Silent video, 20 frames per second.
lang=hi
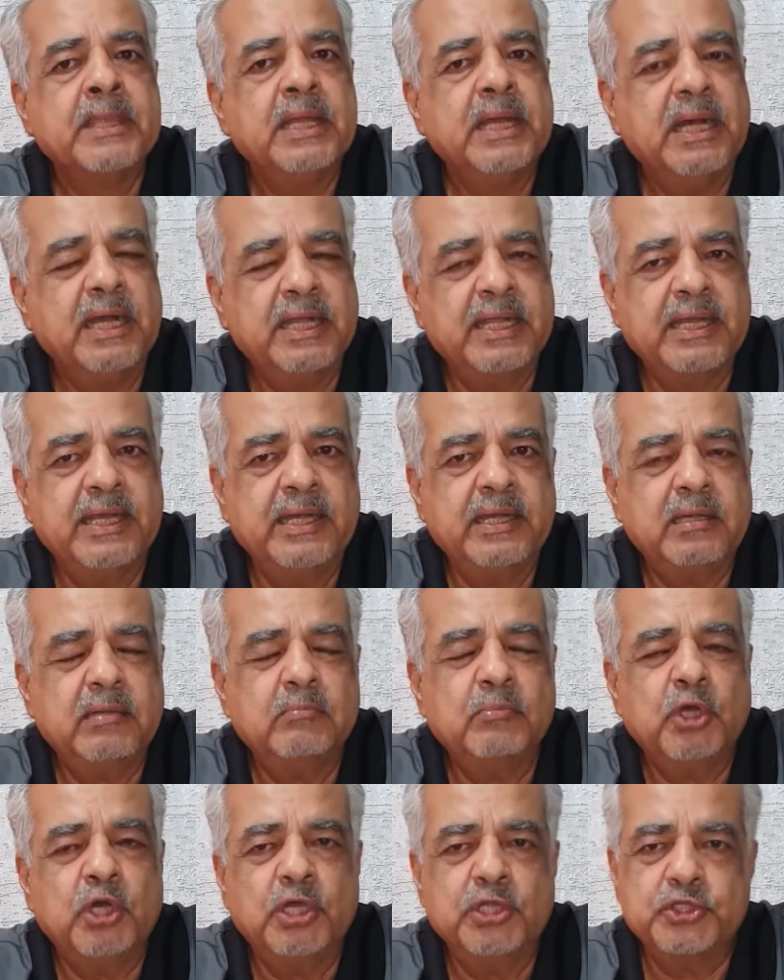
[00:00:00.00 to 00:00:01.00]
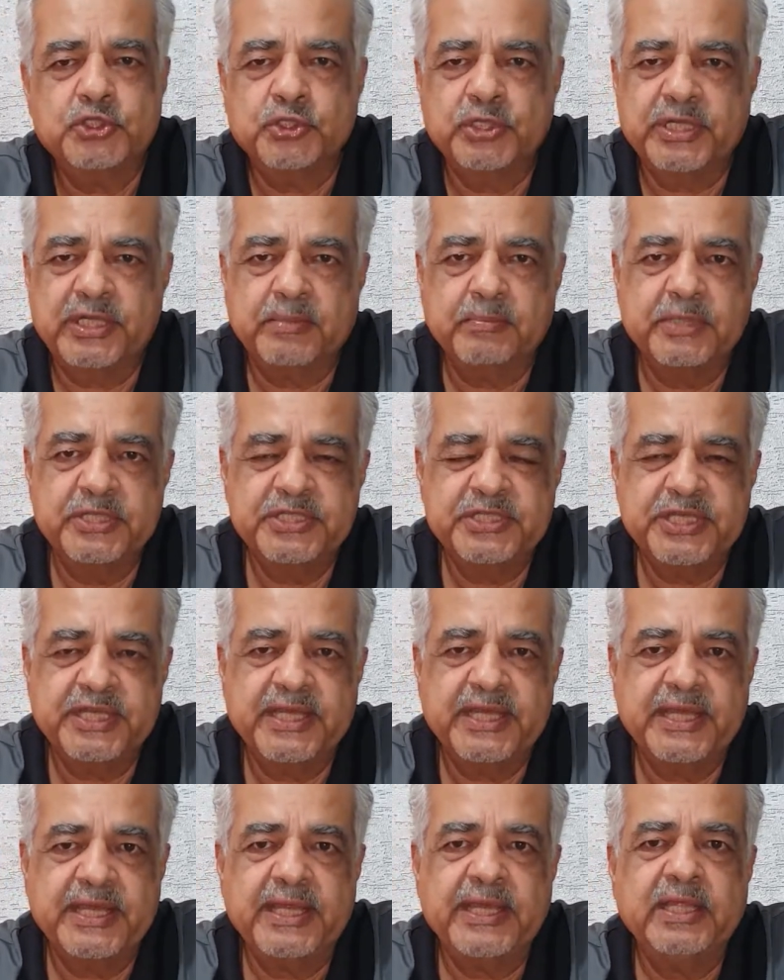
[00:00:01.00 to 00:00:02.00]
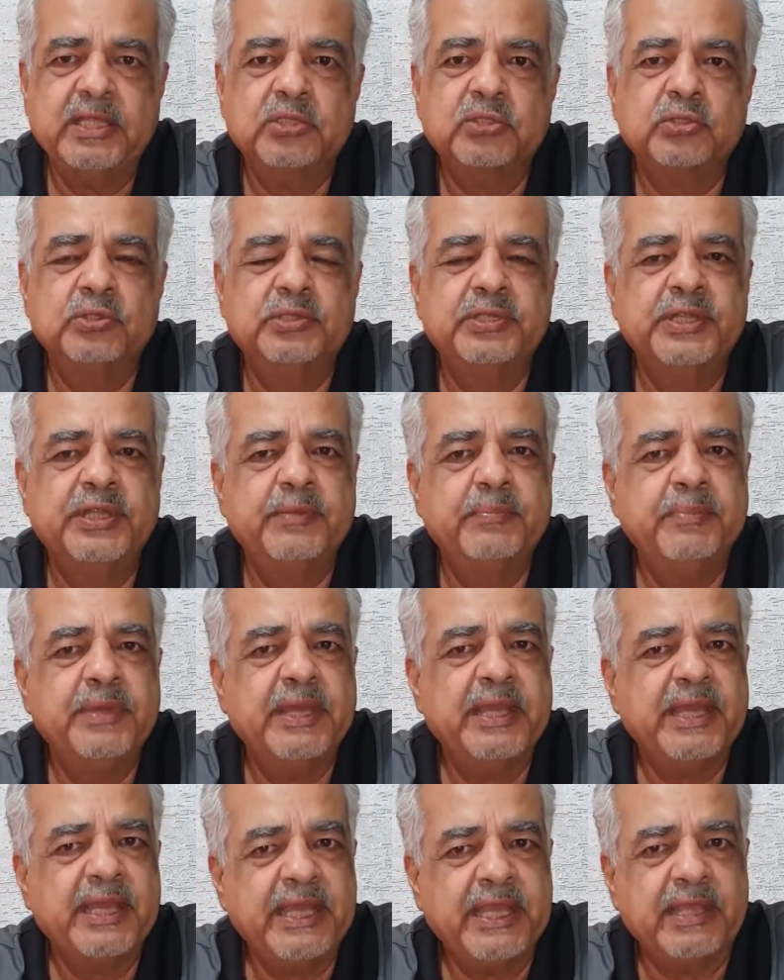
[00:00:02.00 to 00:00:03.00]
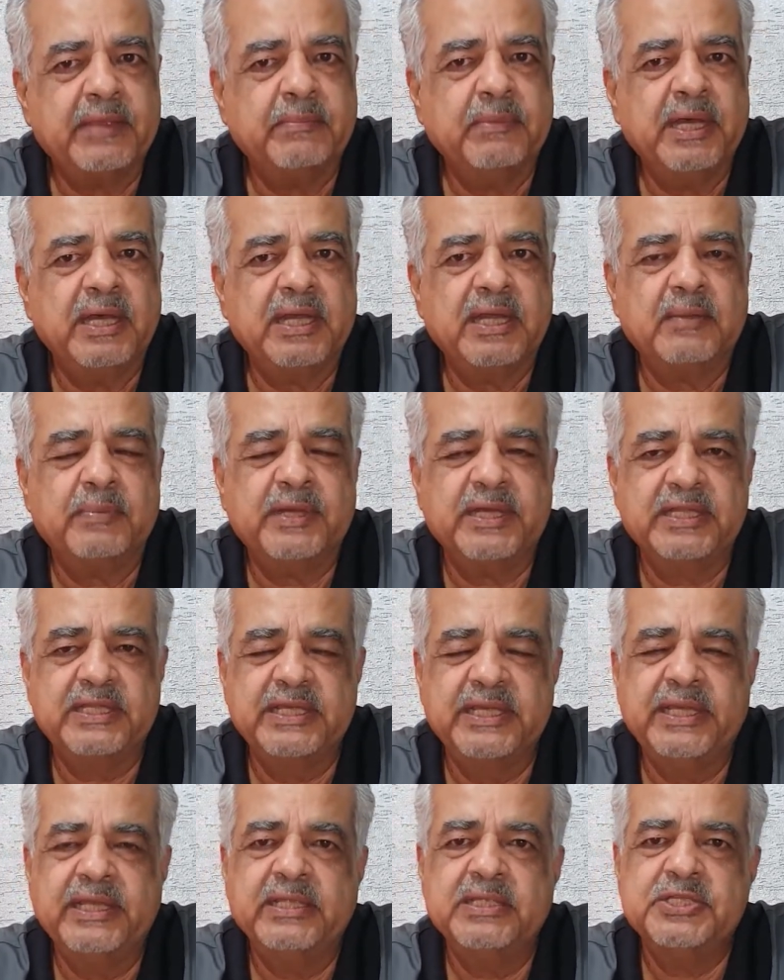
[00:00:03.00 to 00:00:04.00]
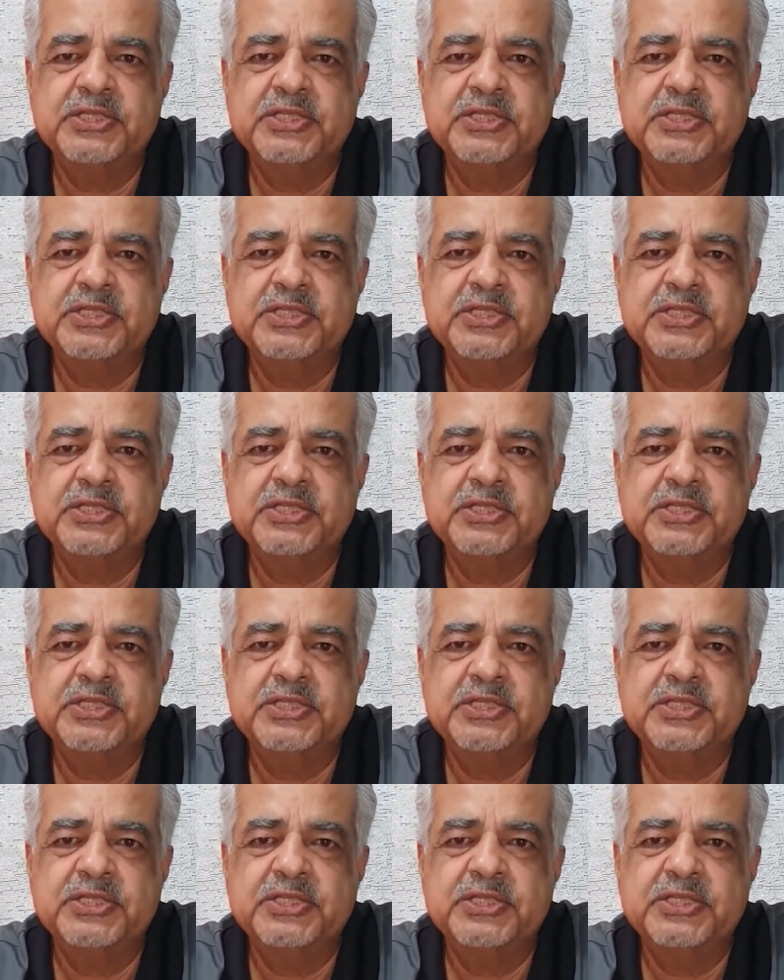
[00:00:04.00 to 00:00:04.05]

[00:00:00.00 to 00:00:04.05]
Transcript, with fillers: अगर बहुत छोटा बच्चा है तो दिन में एक बार आप आधी